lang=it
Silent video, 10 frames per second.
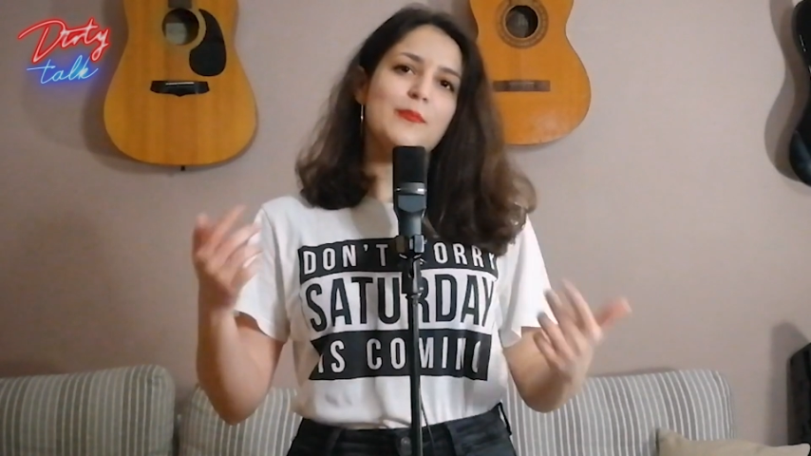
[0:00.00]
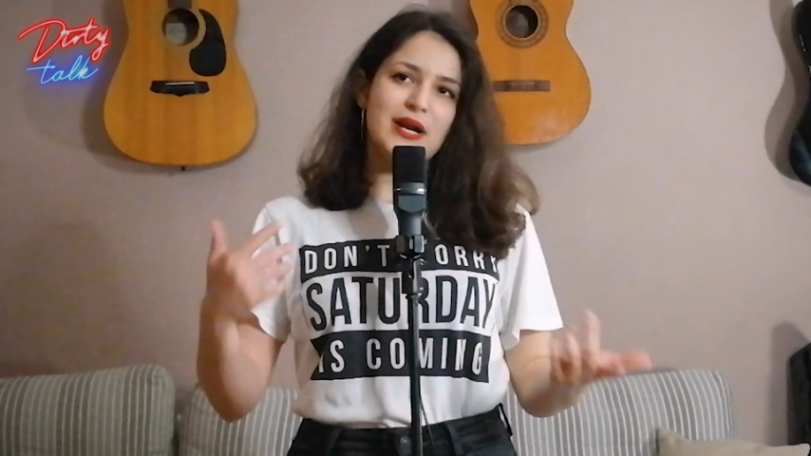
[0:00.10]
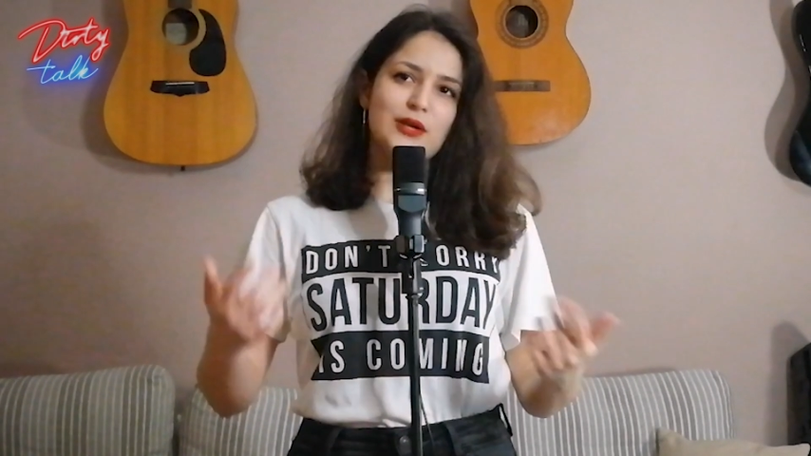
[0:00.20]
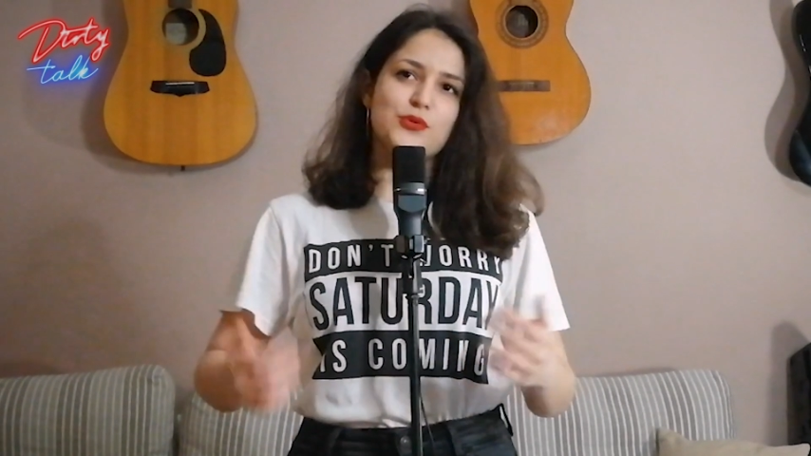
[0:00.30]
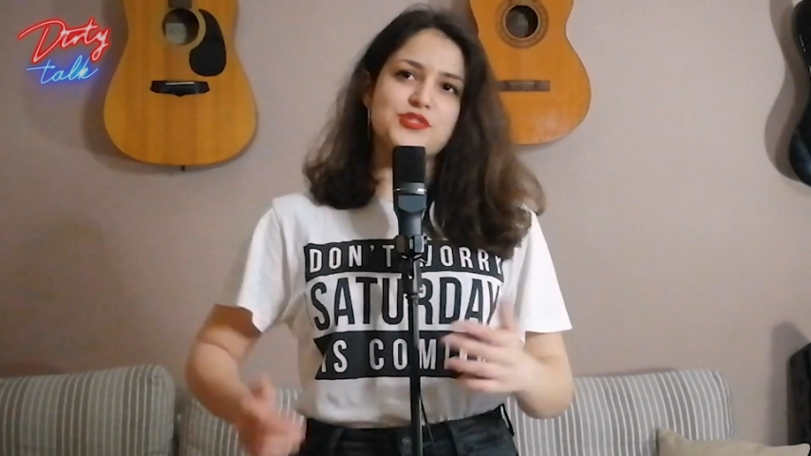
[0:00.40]

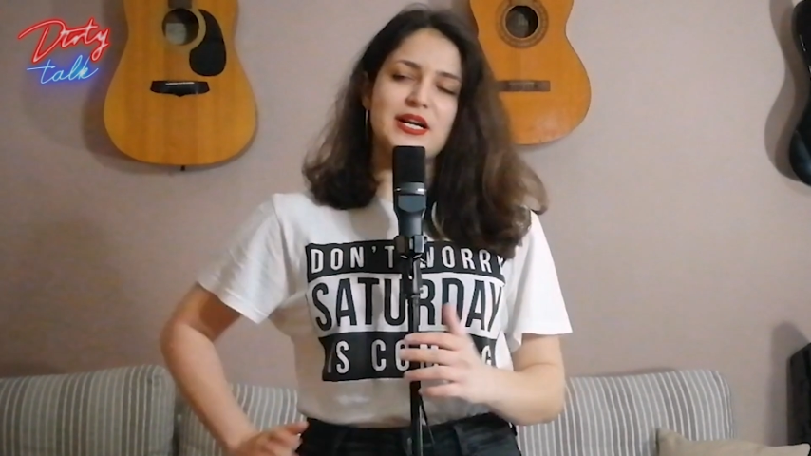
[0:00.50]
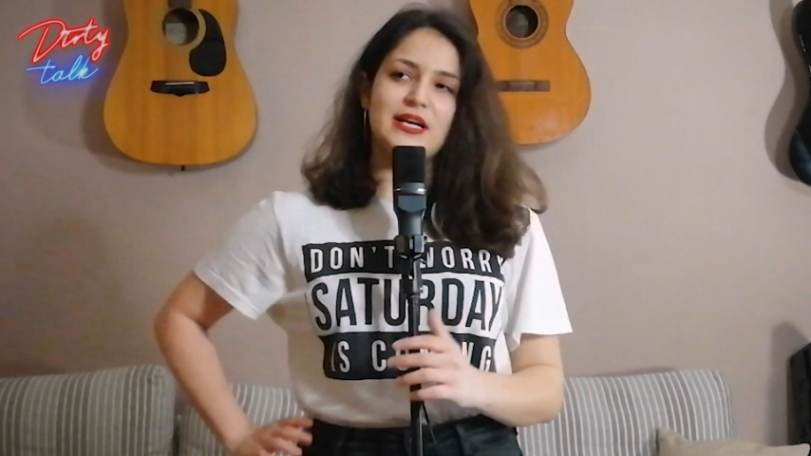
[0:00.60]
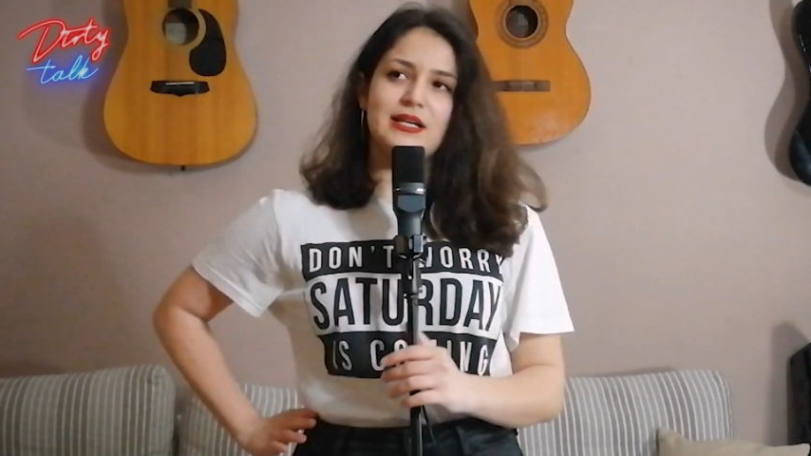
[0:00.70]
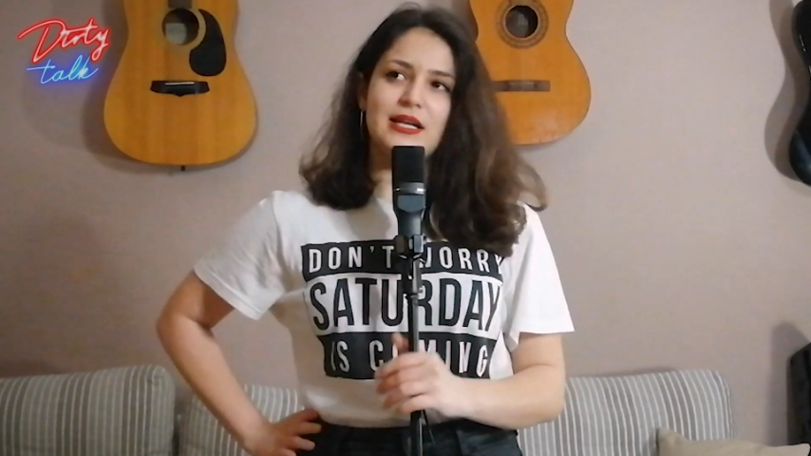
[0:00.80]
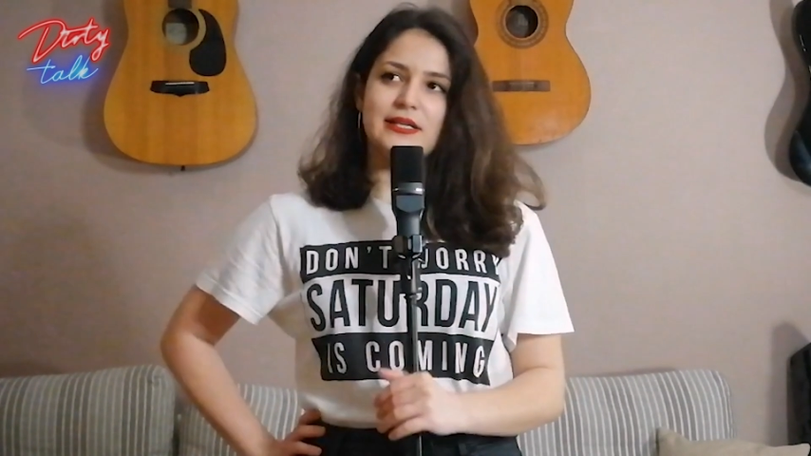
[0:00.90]
per
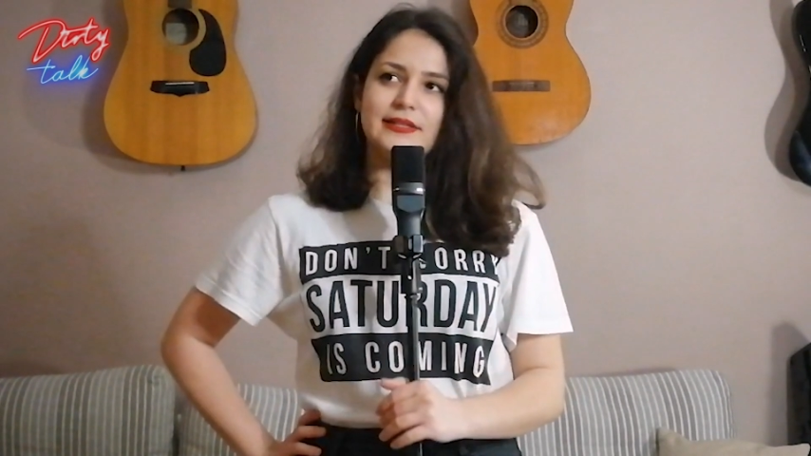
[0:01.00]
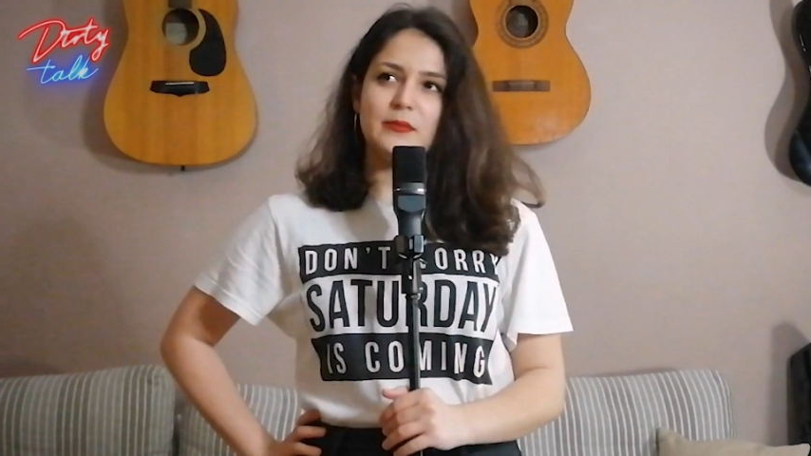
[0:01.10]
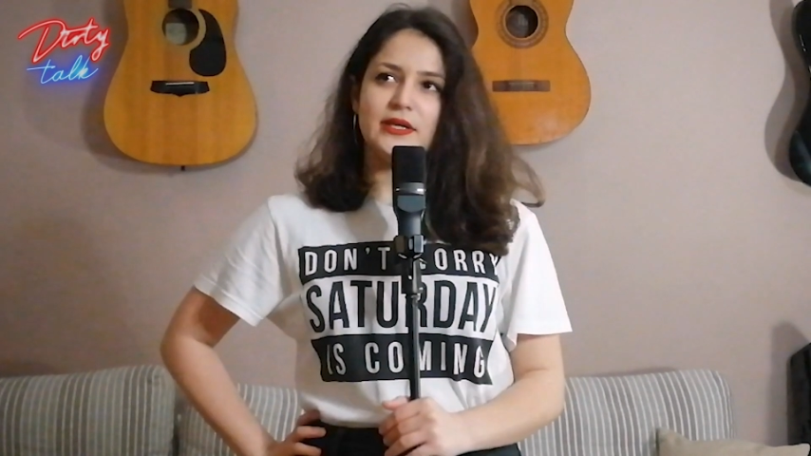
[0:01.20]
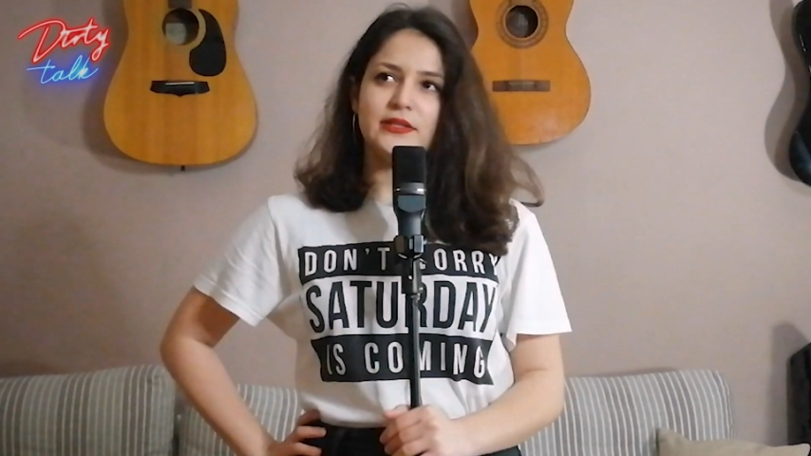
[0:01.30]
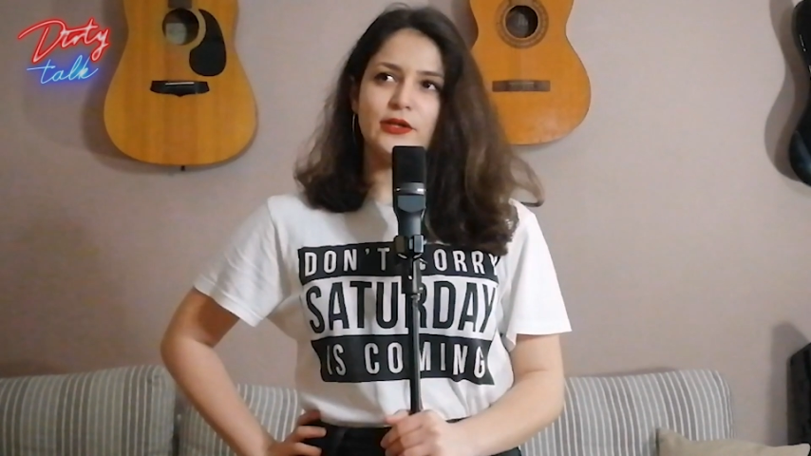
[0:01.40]
annunciare l'allerta
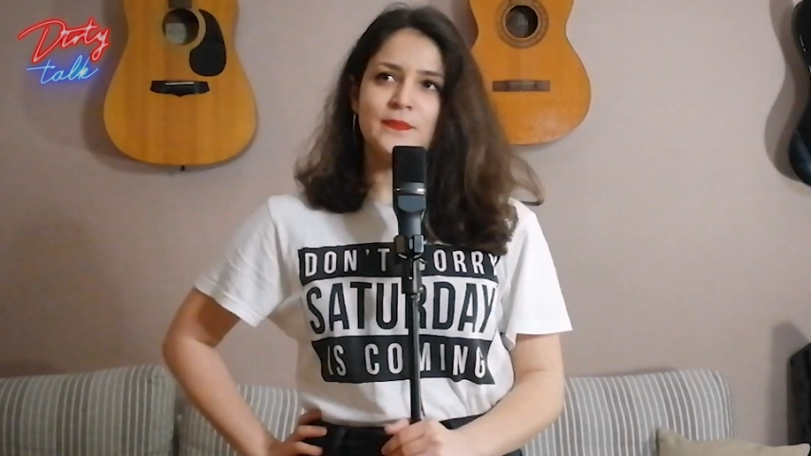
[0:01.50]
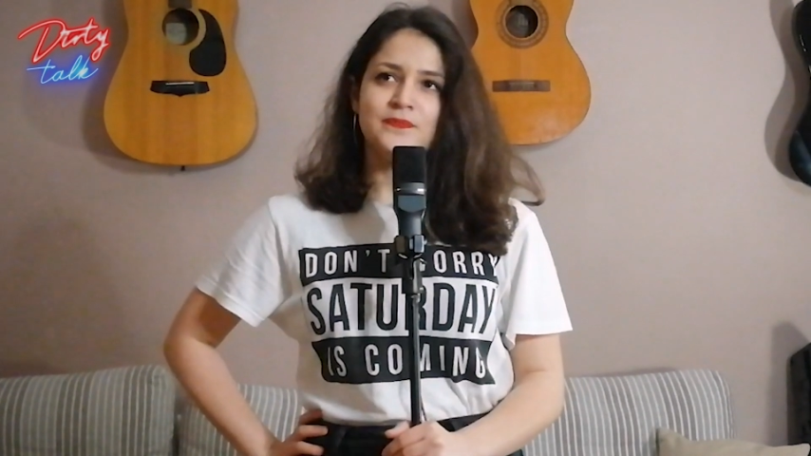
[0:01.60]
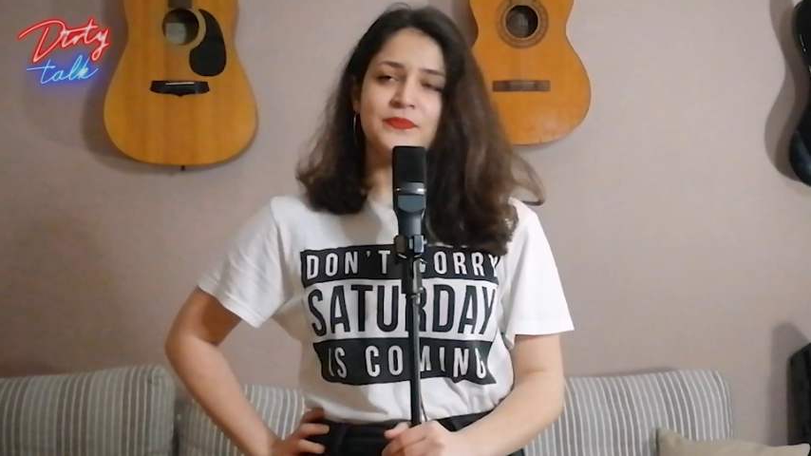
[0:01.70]
meteo.